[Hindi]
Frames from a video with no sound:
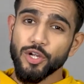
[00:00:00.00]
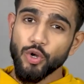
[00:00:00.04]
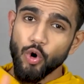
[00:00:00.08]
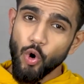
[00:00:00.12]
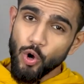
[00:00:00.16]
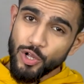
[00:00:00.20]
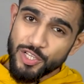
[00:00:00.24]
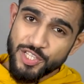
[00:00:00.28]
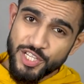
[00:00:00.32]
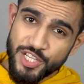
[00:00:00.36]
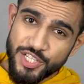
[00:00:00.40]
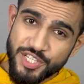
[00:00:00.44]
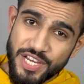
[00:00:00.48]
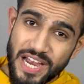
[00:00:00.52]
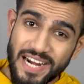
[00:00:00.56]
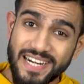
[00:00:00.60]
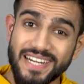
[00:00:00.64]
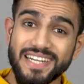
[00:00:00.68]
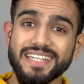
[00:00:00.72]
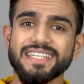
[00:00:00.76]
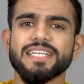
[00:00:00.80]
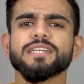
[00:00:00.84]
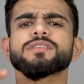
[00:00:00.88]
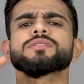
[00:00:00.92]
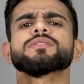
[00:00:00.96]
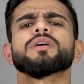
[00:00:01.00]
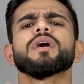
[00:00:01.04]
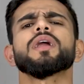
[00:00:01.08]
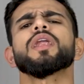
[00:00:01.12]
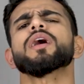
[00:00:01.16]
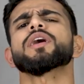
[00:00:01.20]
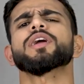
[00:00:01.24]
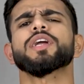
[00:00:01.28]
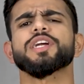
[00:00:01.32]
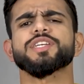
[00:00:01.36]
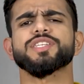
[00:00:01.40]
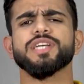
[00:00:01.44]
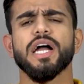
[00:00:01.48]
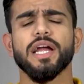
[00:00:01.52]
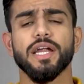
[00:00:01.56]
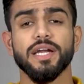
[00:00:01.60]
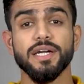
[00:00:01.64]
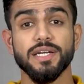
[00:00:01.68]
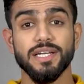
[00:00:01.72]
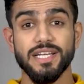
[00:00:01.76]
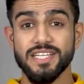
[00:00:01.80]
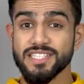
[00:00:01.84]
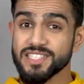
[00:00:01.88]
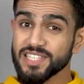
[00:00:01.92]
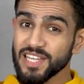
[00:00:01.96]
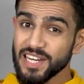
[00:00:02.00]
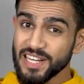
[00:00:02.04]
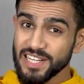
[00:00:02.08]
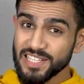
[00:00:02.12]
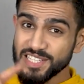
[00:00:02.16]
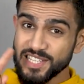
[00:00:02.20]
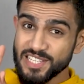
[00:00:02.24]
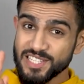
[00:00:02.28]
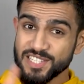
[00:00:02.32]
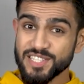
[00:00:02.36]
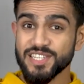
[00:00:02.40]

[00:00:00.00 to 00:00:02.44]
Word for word: कौन सी जैकेट किस कलर की जैकेट किस तरीके से